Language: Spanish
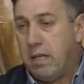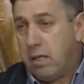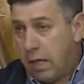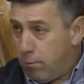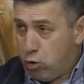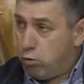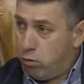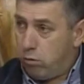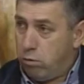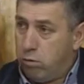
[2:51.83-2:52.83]
Tenemos
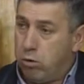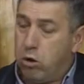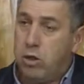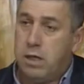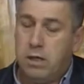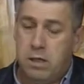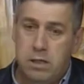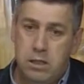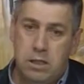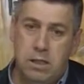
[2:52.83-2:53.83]
un, contra, que
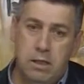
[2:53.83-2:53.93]
es que